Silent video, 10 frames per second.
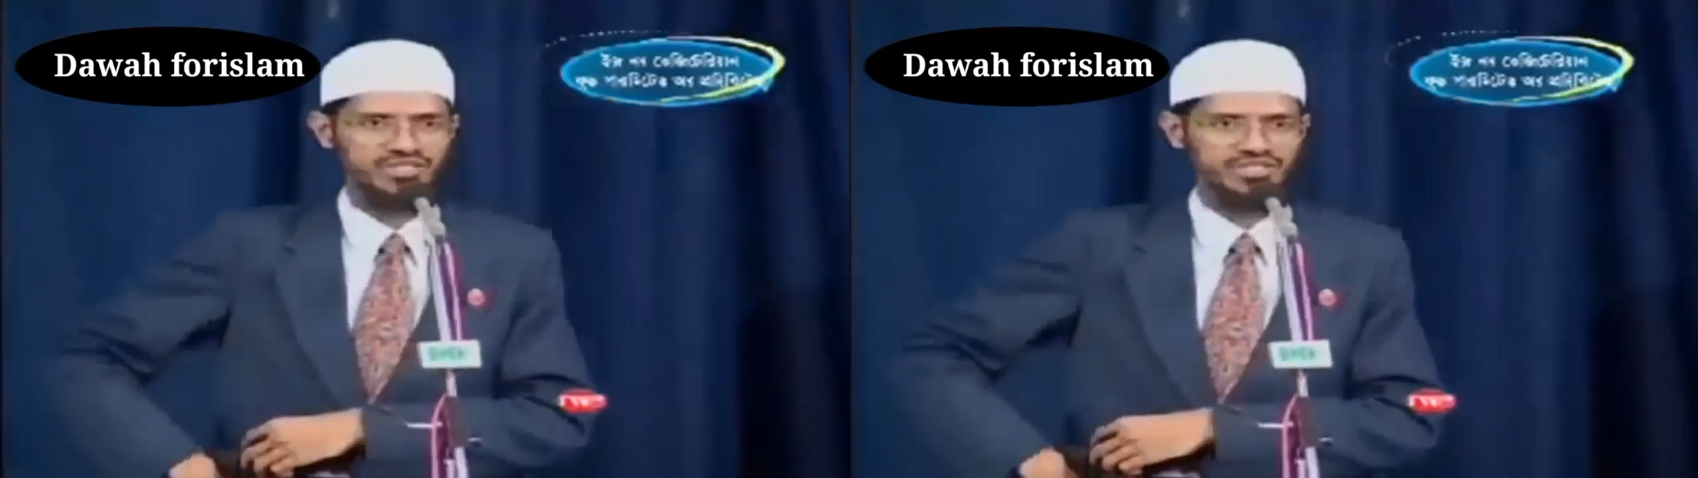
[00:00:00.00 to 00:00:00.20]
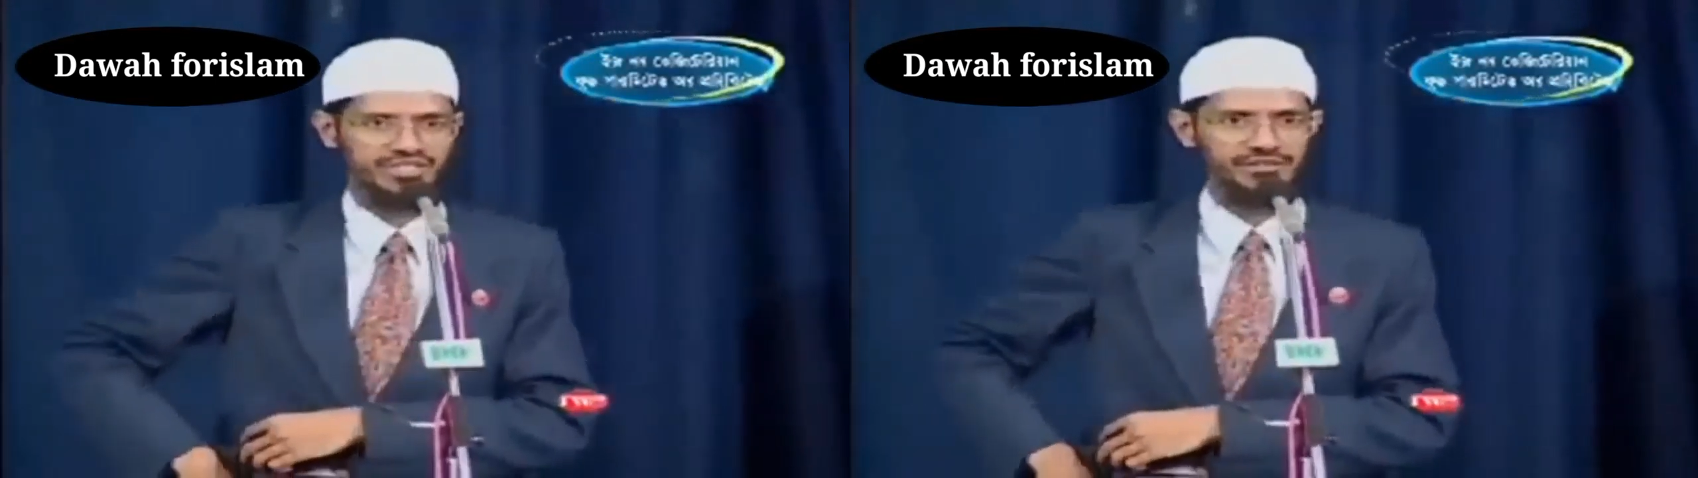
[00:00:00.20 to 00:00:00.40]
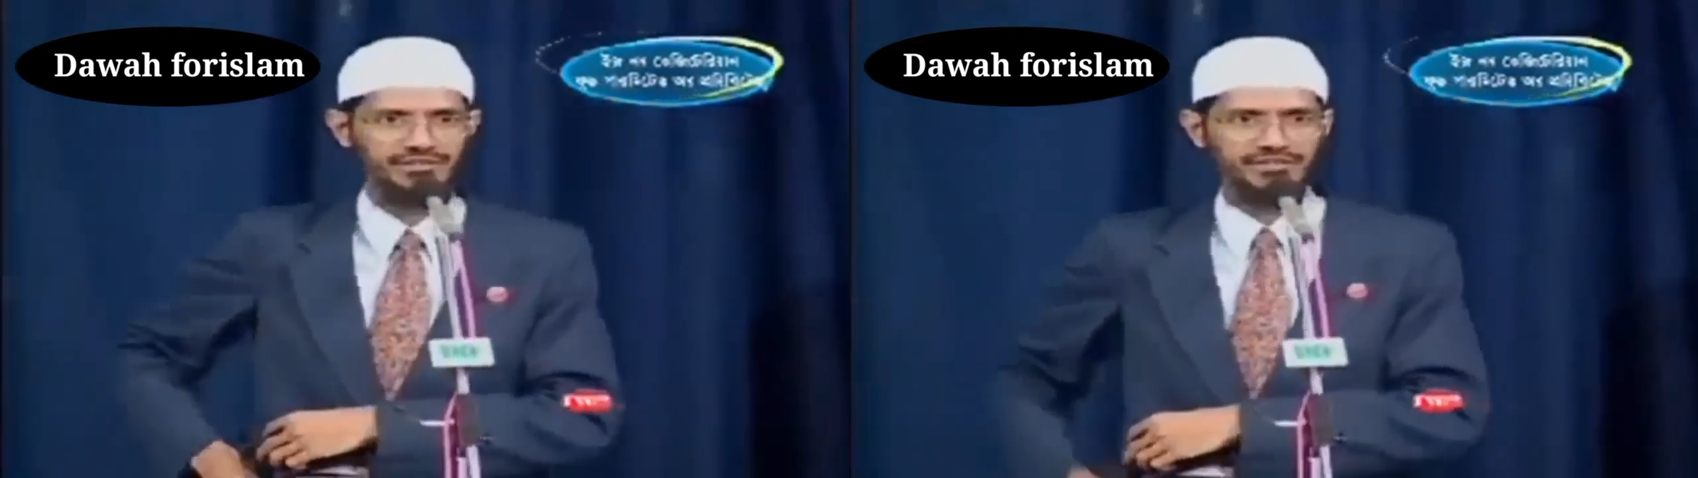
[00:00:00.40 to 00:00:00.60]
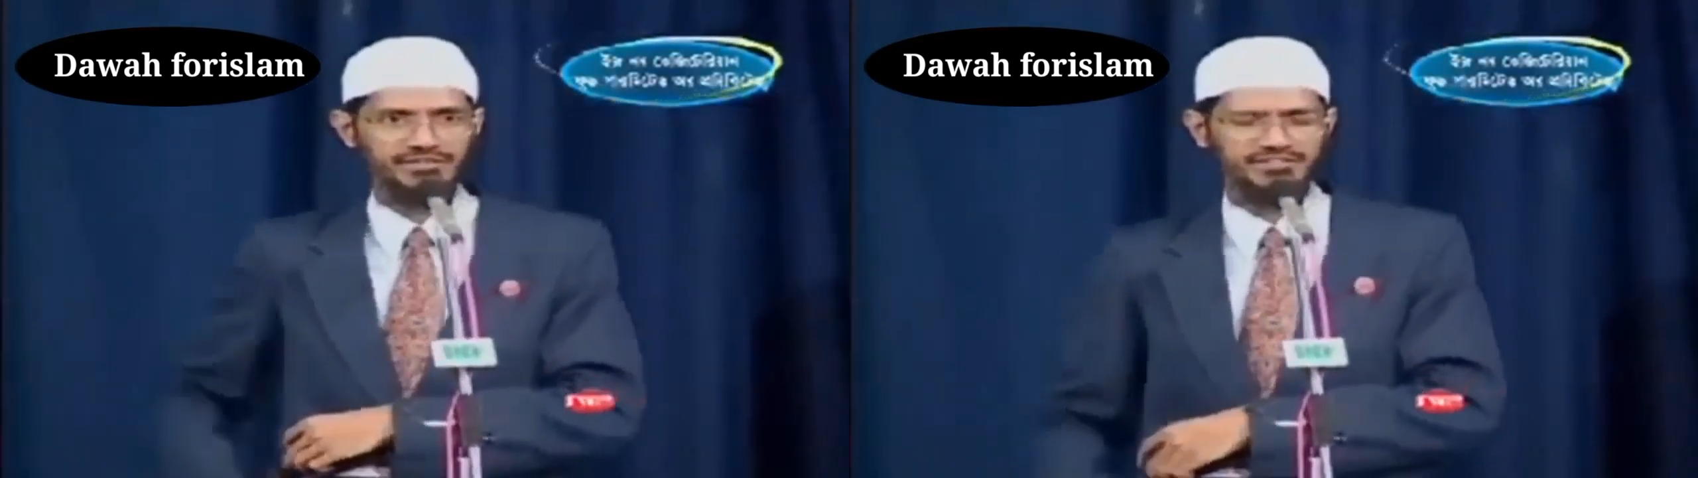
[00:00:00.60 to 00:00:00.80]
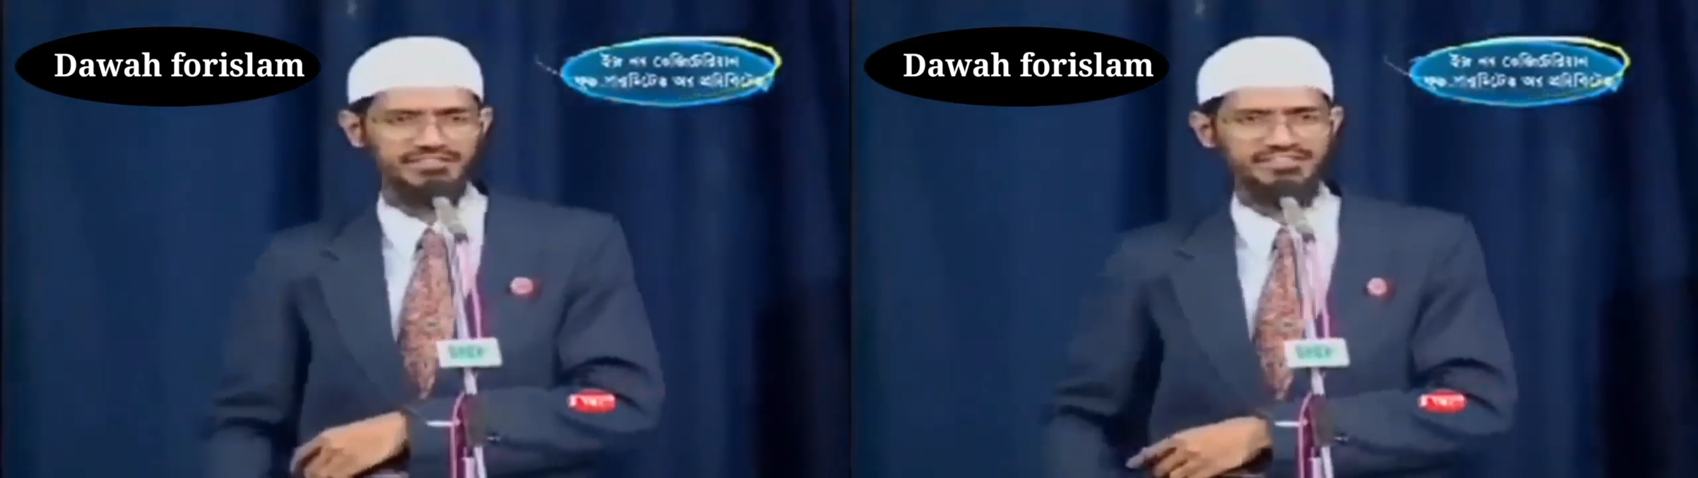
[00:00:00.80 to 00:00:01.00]
সুন্দর প্রশ্ন
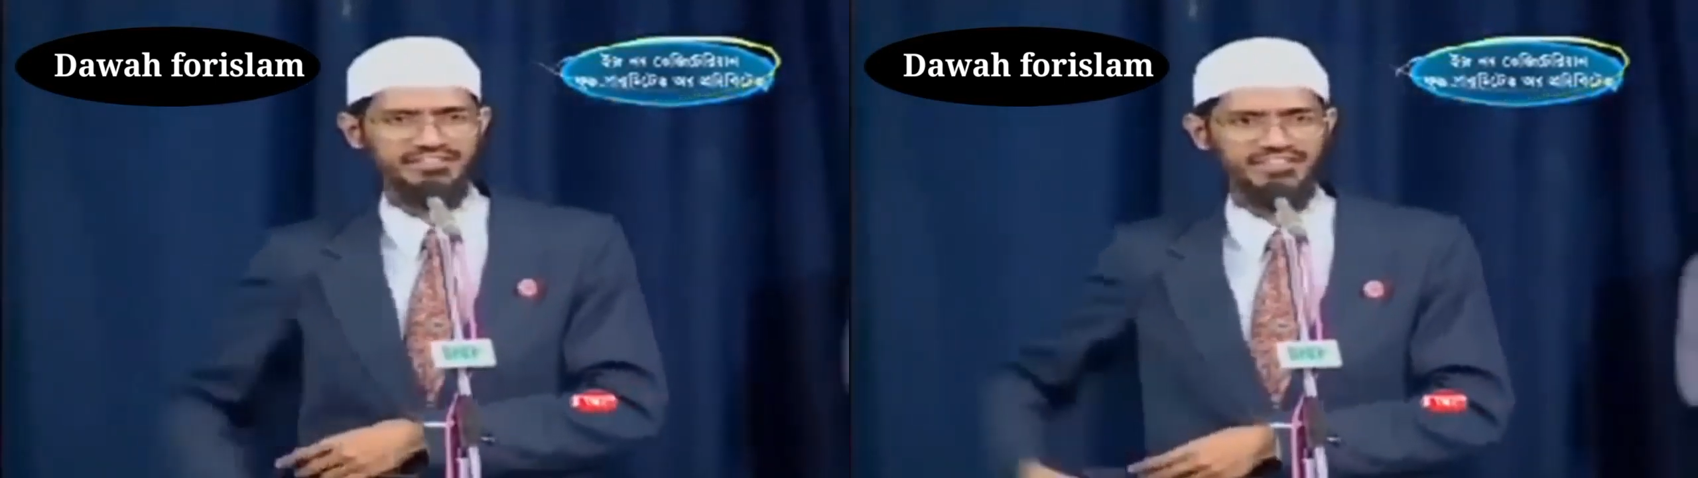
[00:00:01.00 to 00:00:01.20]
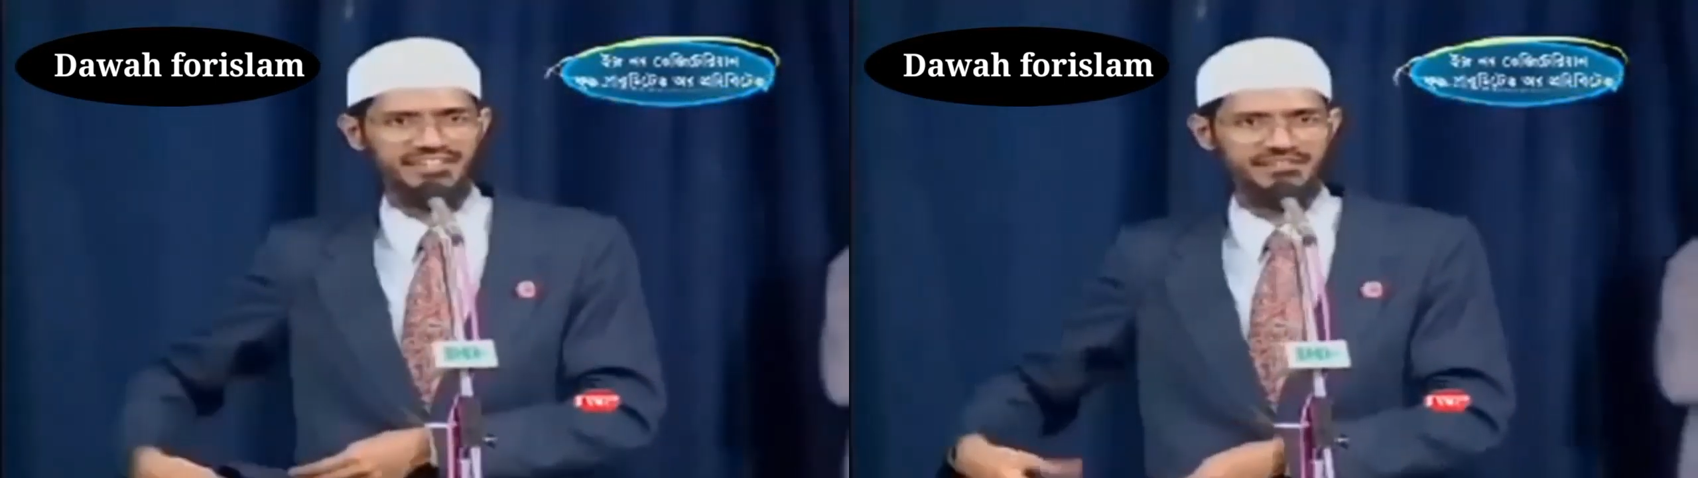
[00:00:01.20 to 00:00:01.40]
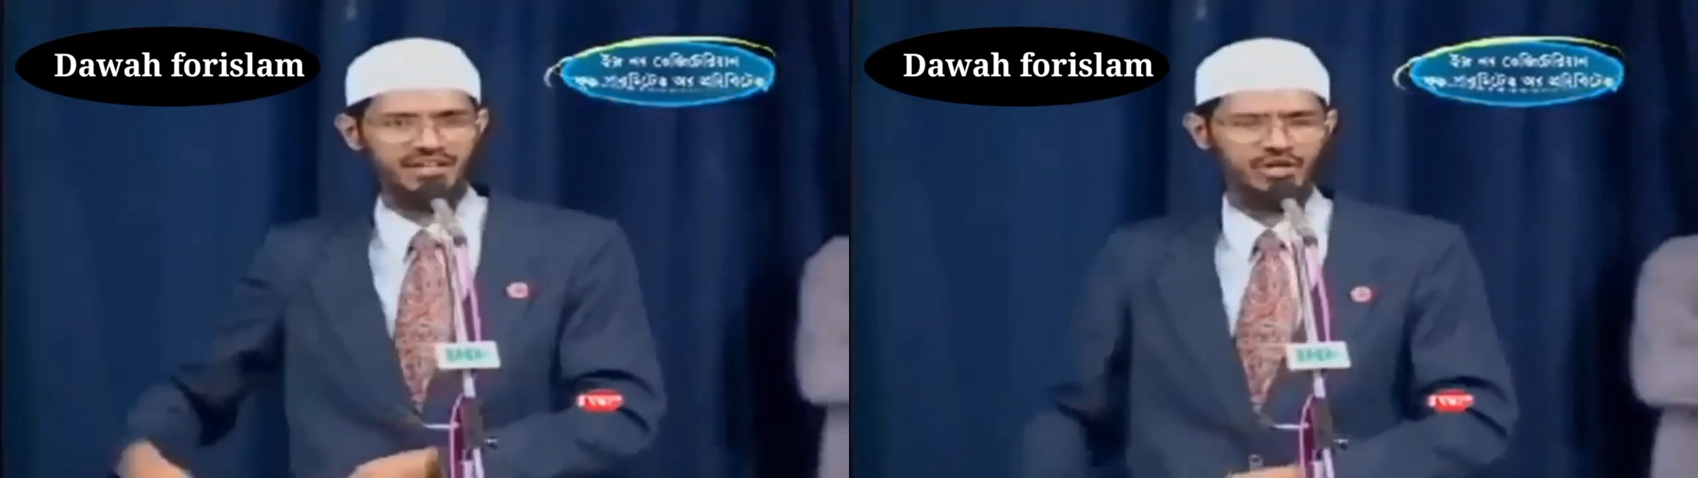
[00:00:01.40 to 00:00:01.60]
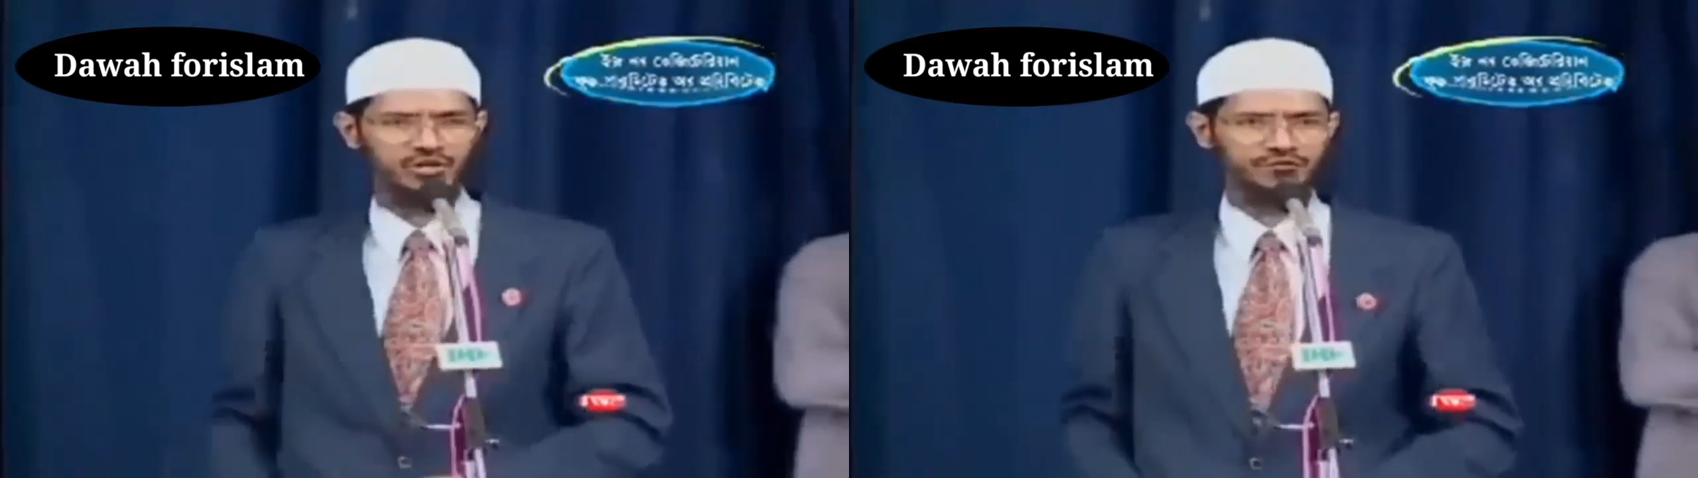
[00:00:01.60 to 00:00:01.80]
বোন বললেন